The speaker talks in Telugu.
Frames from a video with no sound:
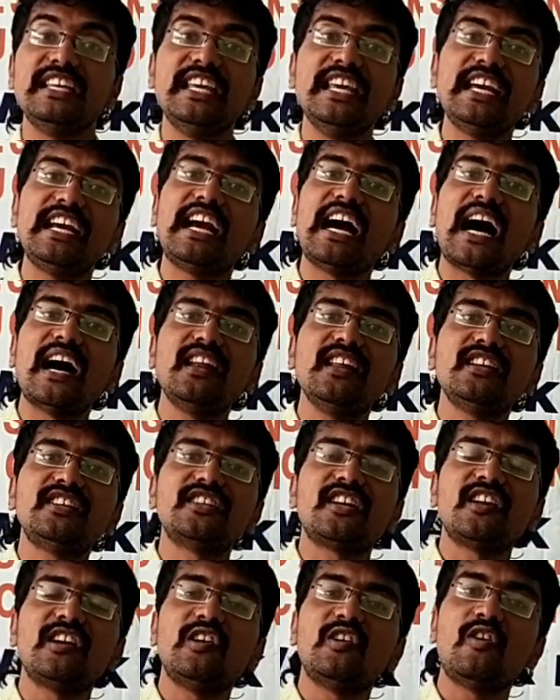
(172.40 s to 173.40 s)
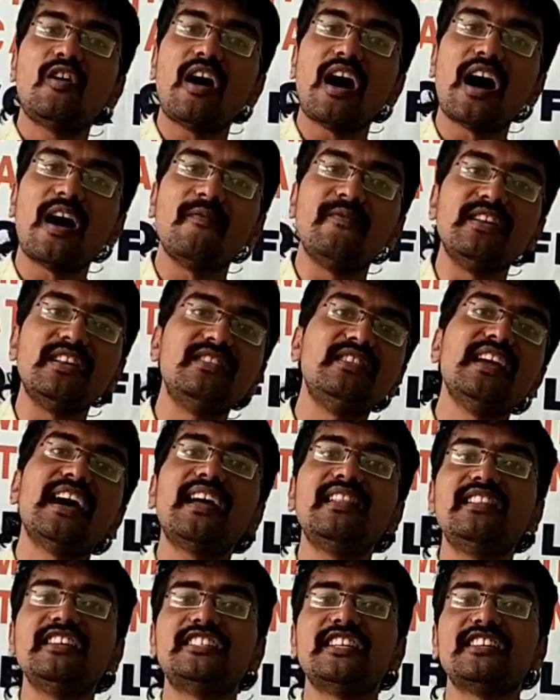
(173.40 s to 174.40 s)
ఈ కార్యాచరణలో ఆ
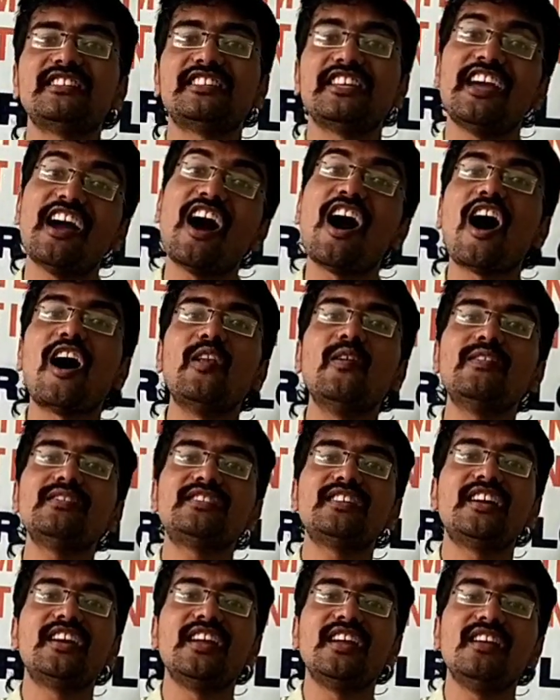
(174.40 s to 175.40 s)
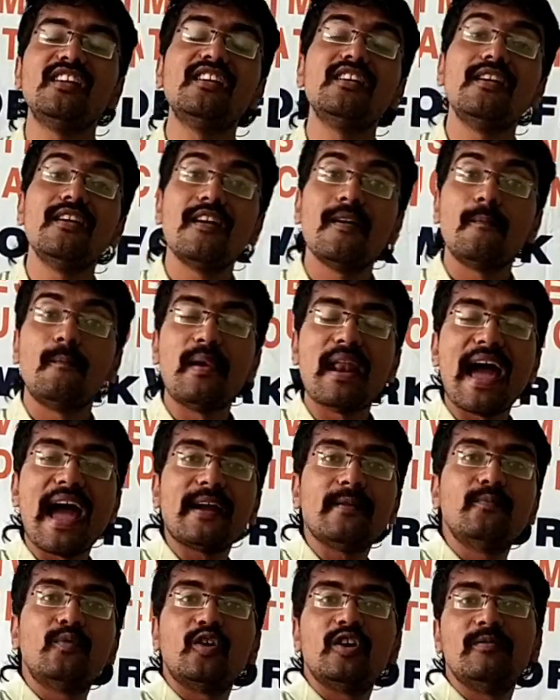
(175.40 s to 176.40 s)
విద్యార్థి చేసే ఆలోచనని
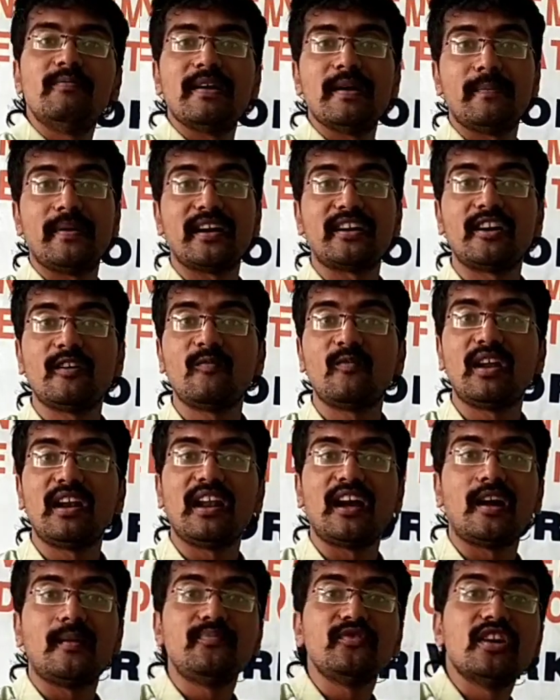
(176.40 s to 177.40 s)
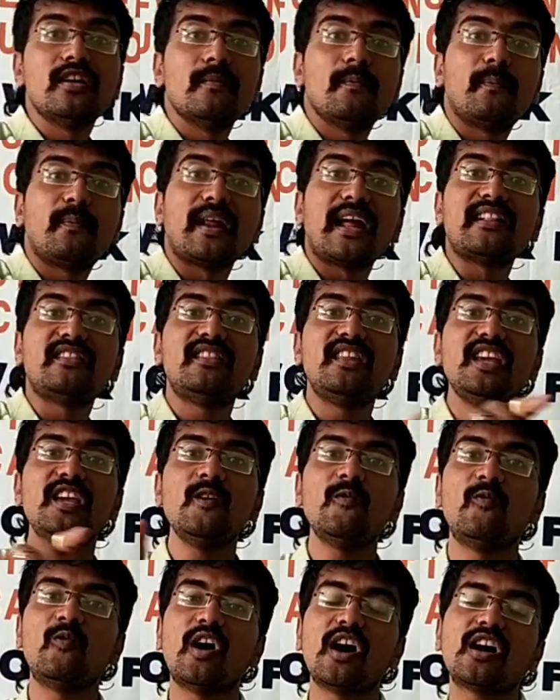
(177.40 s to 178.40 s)
బ్లాక్ బోర్డ్పై పెట్టడం వల్ల ప్రతి
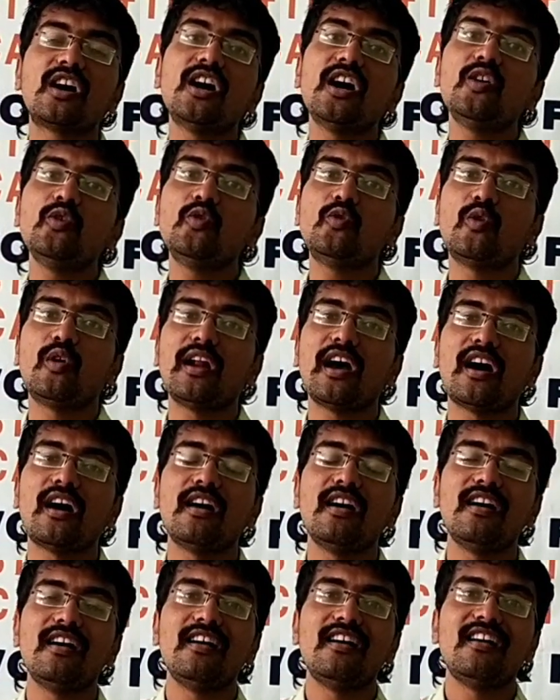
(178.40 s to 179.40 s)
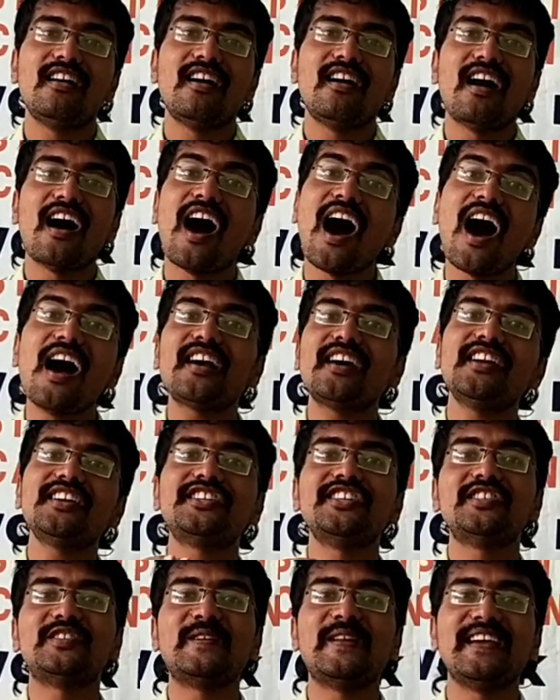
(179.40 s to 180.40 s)
ఒక్కరూ కూడా
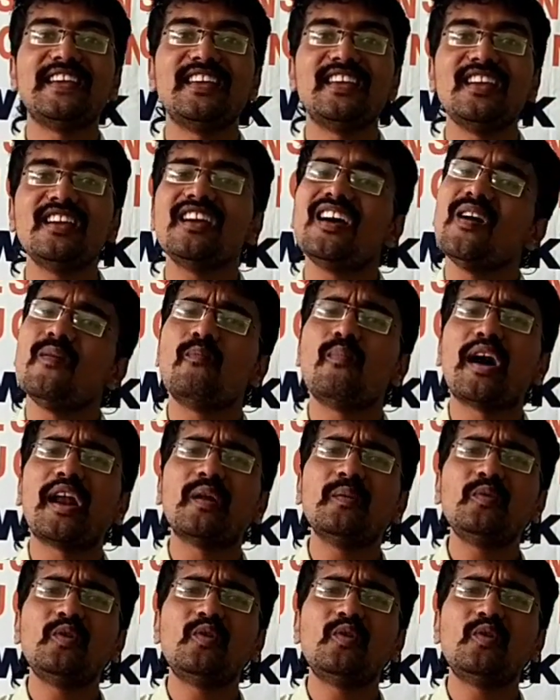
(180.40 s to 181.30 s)
ఆకర్షితులయ్యి మనం